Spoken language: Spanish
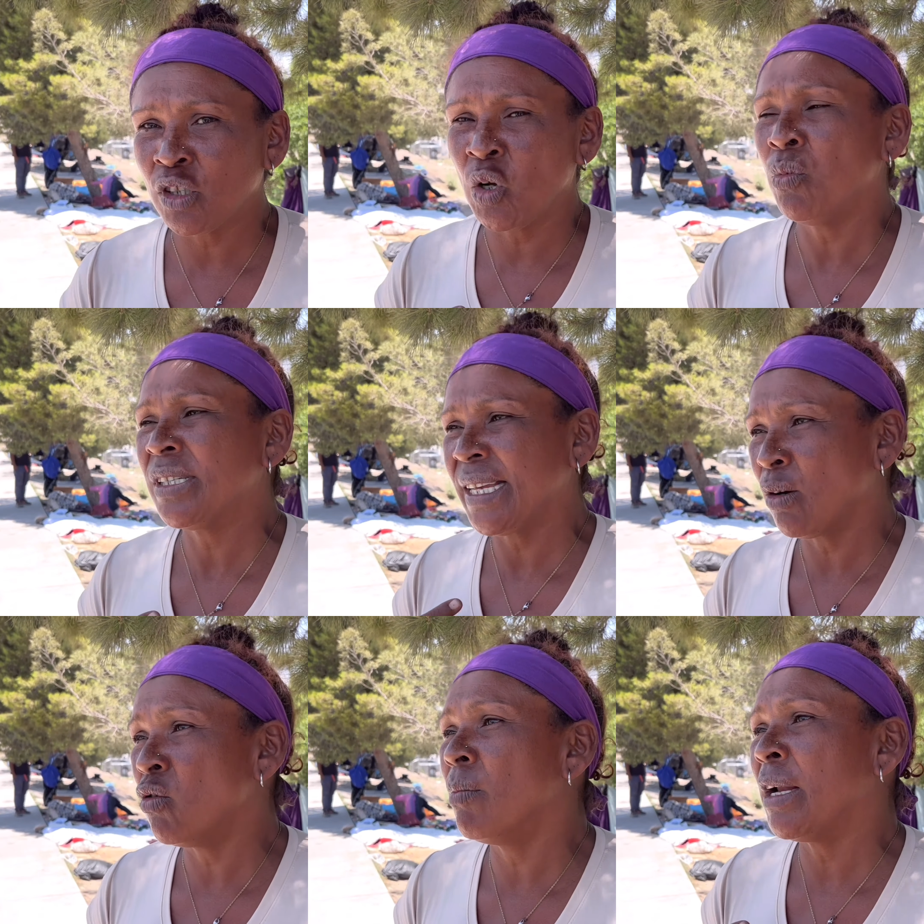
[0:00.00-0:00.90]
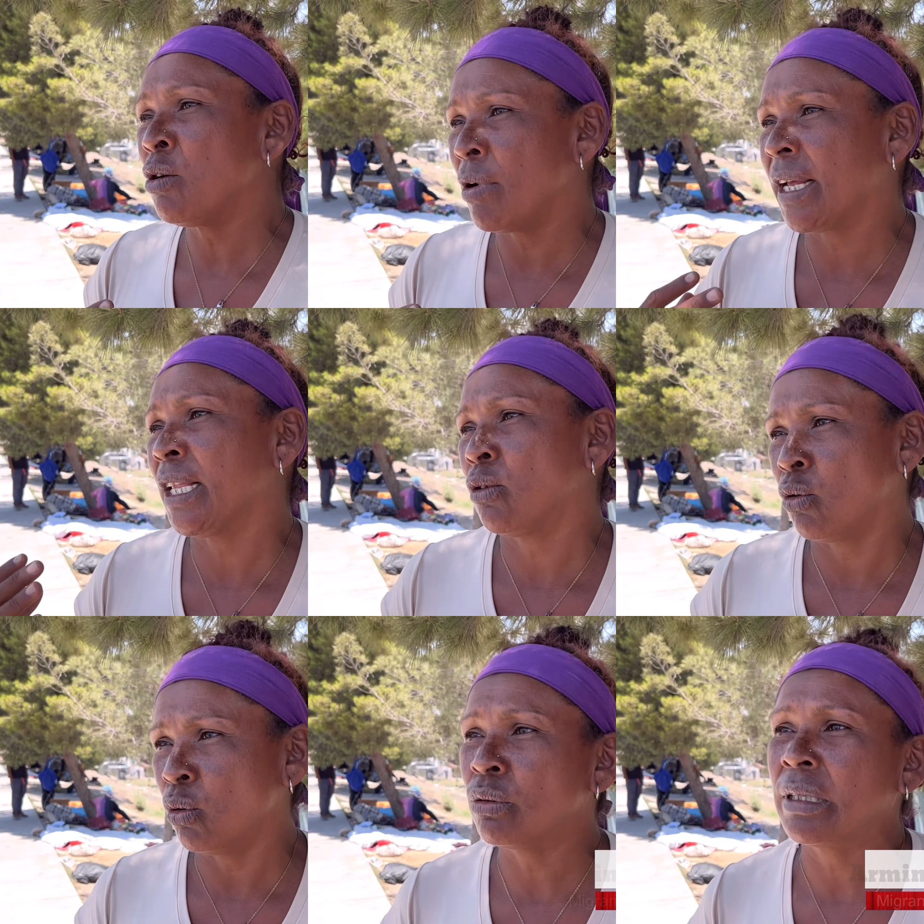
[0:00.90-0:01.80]
Somos seres humanos igual que
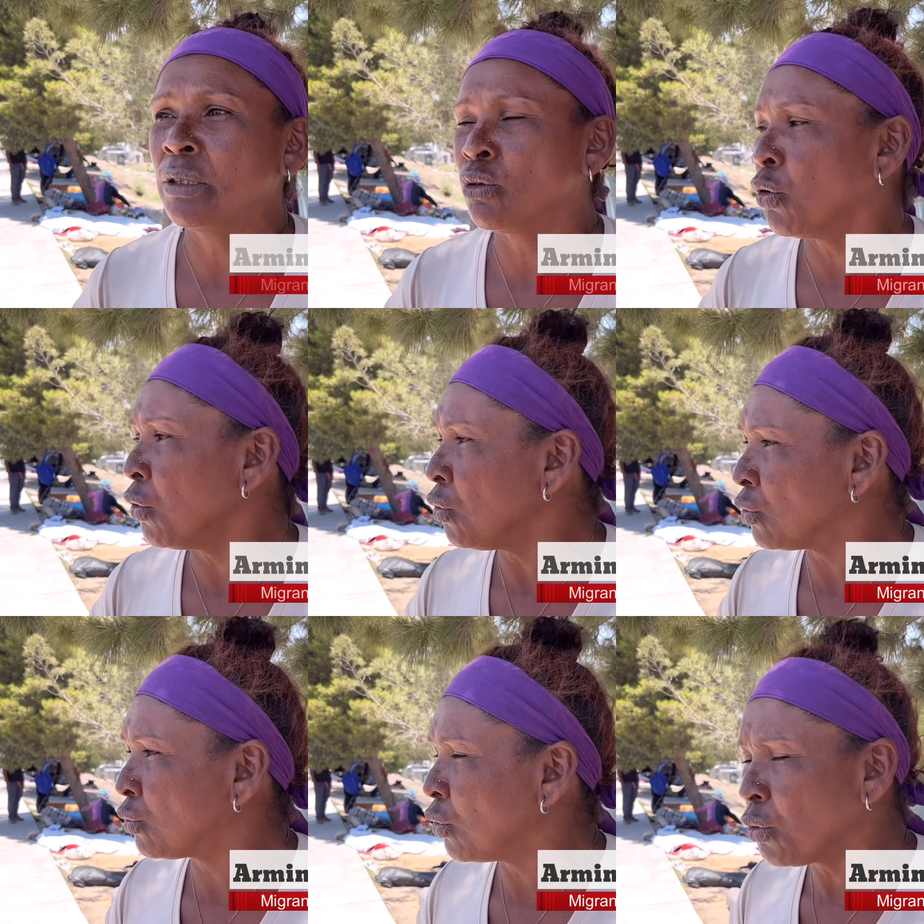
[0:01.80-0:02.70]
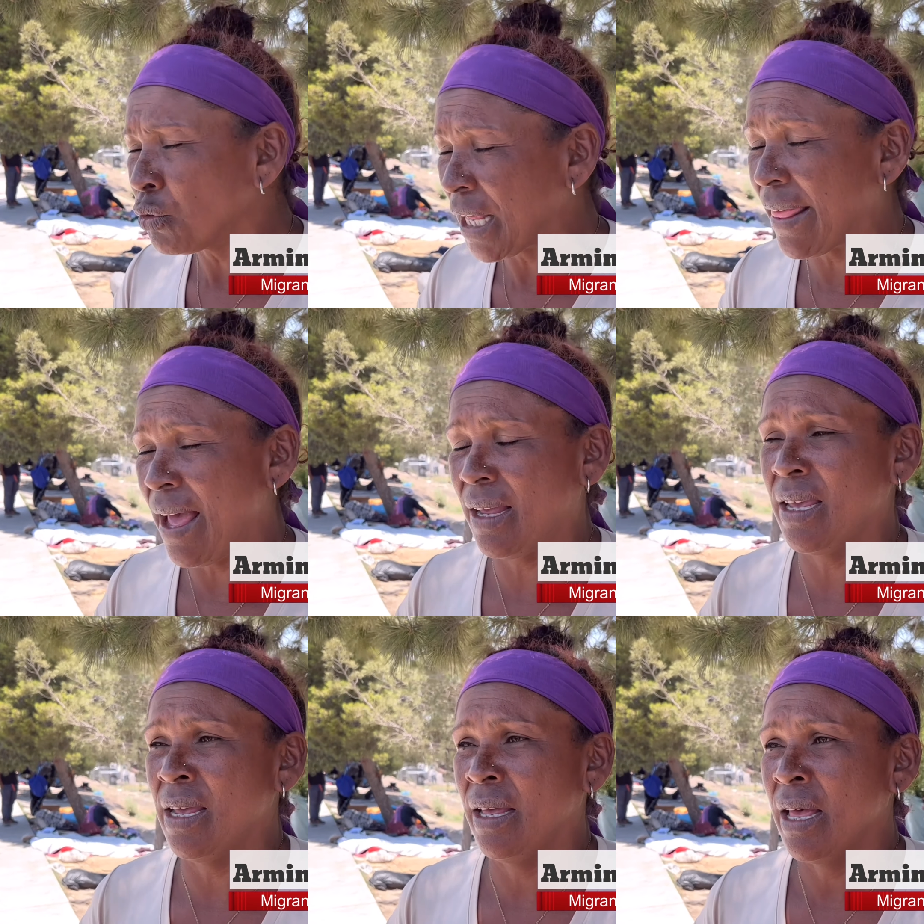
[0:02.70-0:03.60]
todos, todos, todos ustedes
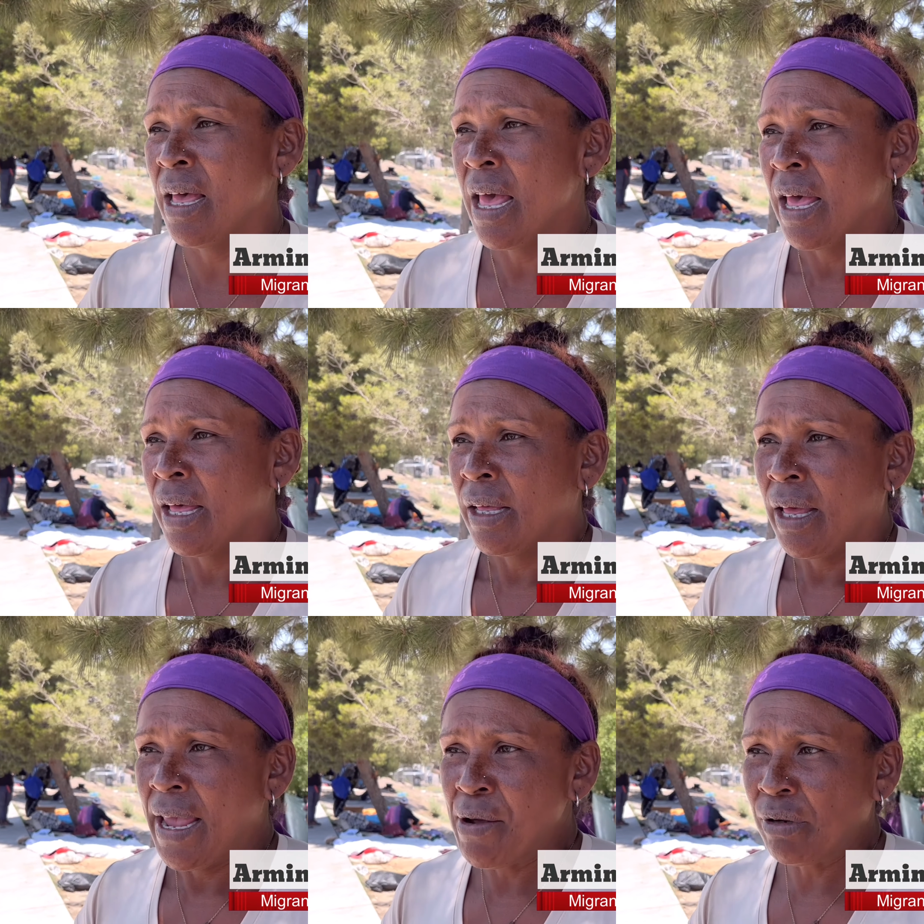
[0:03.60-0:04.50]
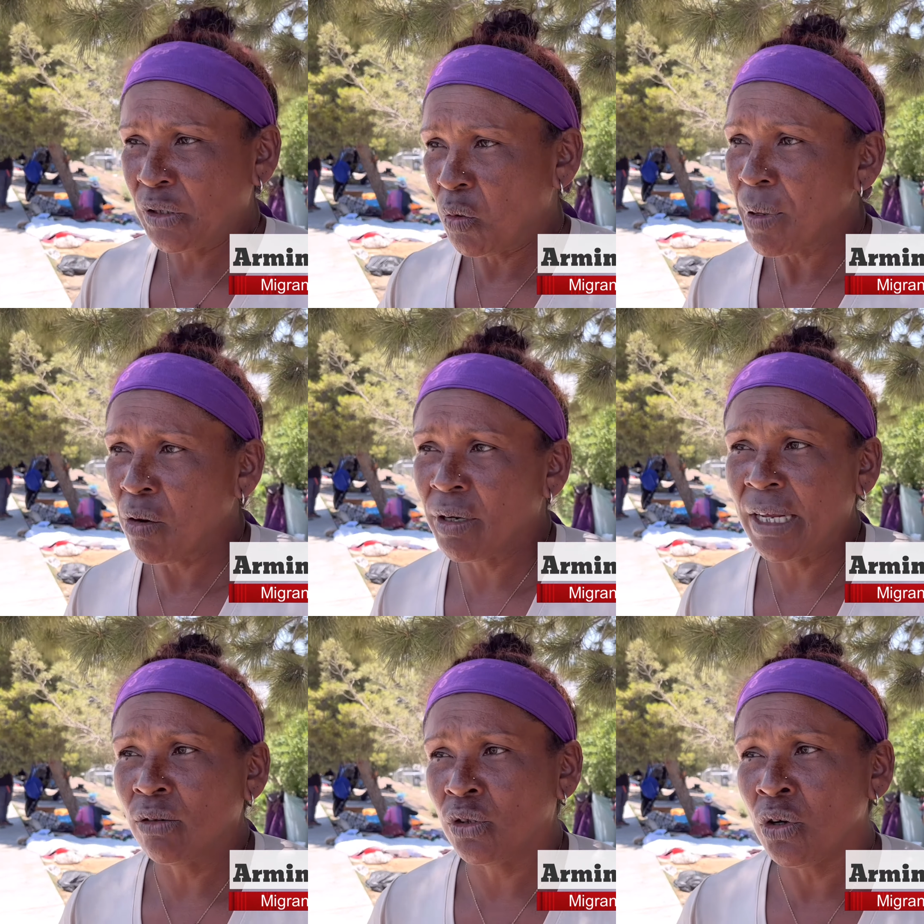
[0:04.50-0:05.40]
aquí. Ellos no son mejor que
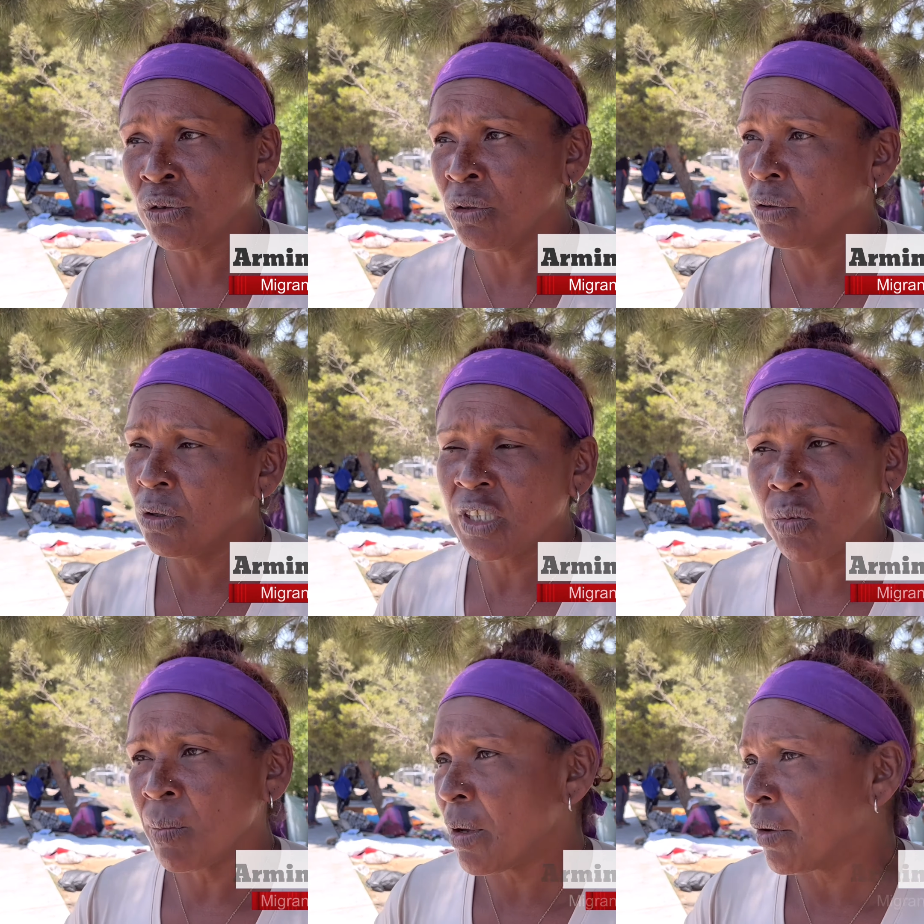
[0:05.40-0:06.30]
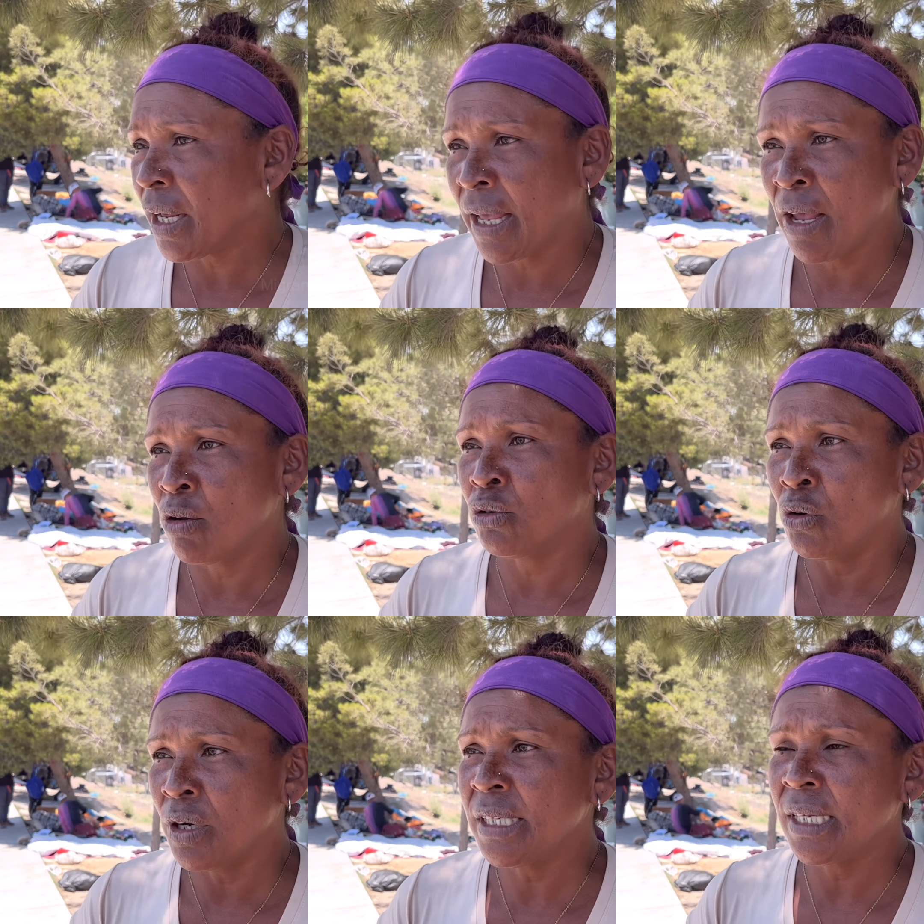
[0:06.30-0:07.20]
nosotros, nosotros somos mejores que ellos.
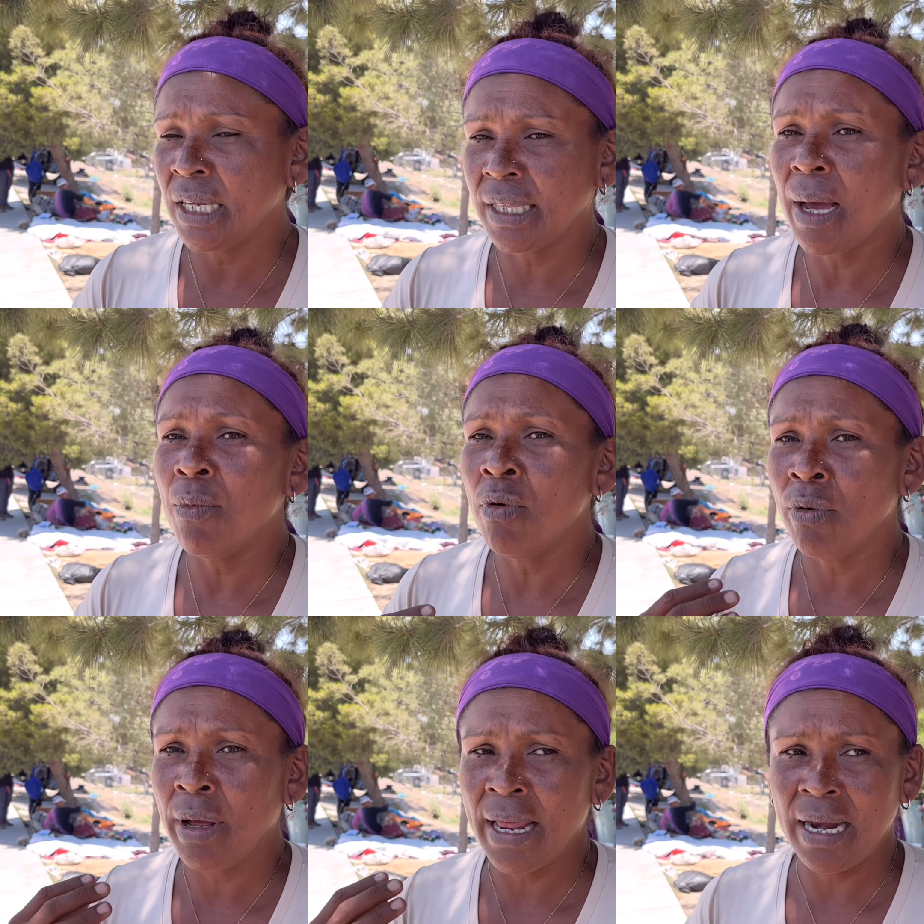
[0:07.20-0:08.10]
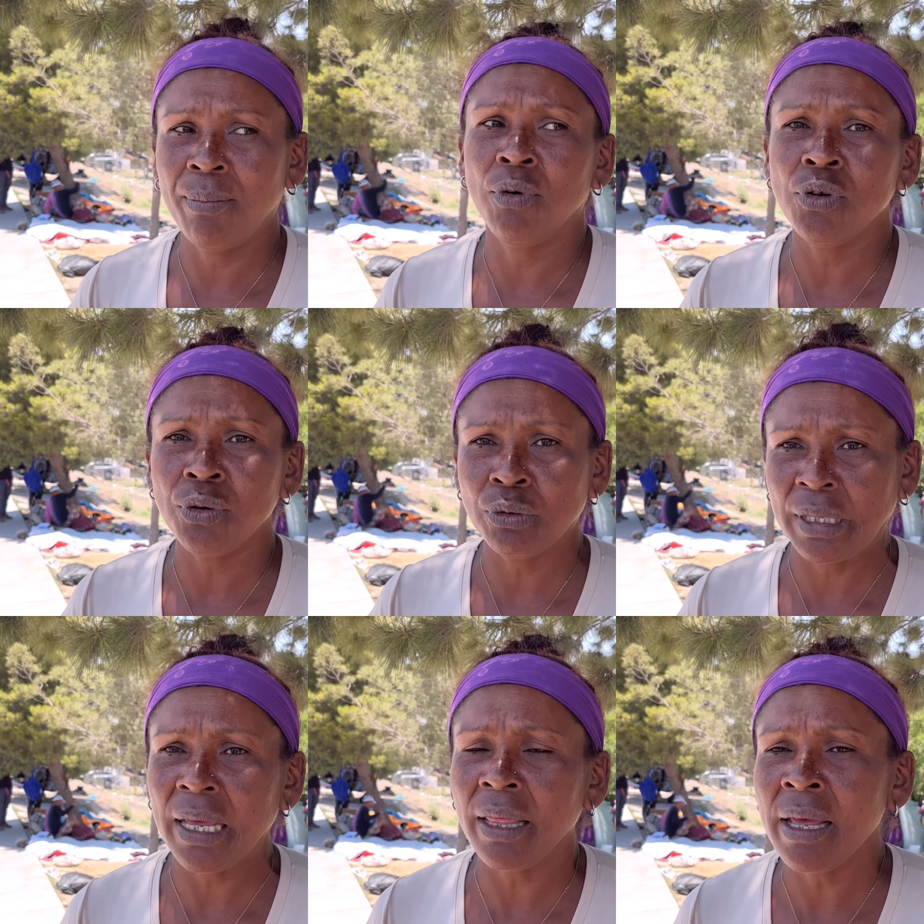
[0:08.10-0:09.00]
Todos necesitamos el apoyo de
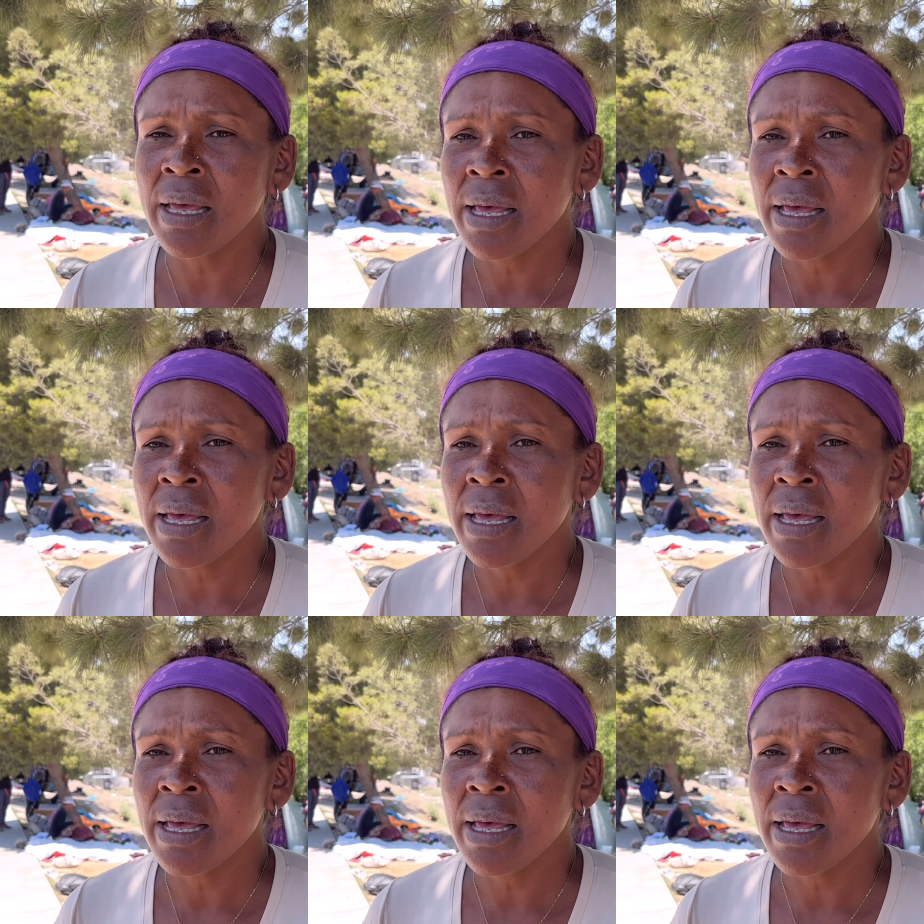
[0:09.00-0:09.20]
ustedes